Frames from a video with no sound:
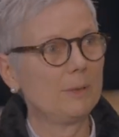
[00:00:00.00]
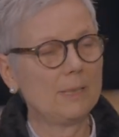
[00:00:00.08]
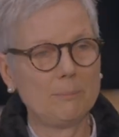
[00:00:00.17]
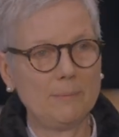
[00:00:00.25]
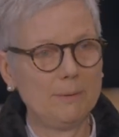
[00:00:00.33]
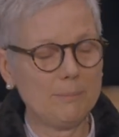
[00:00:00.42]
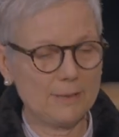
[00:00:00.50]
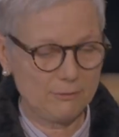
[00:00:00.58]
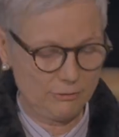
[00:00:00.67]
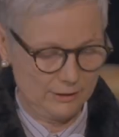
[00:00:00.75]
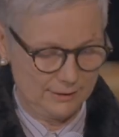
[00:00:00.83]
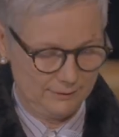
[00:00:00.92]
die haben immer
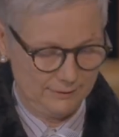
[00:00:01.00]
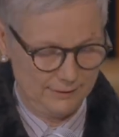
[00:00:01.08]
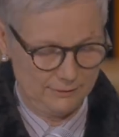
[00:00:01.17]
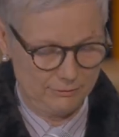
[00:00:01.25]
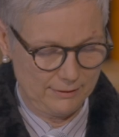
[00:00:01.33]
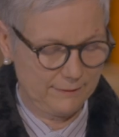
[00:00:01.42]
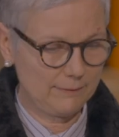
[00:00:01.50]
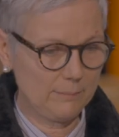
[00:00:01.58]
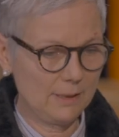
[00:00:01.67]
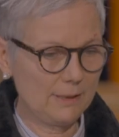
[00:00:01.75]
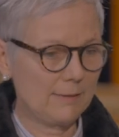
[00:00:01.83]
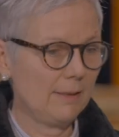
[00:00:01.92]
reflektiert, was sie
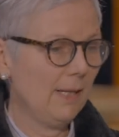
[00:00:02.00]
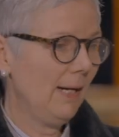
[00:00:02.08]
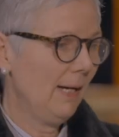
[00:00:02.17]
macht.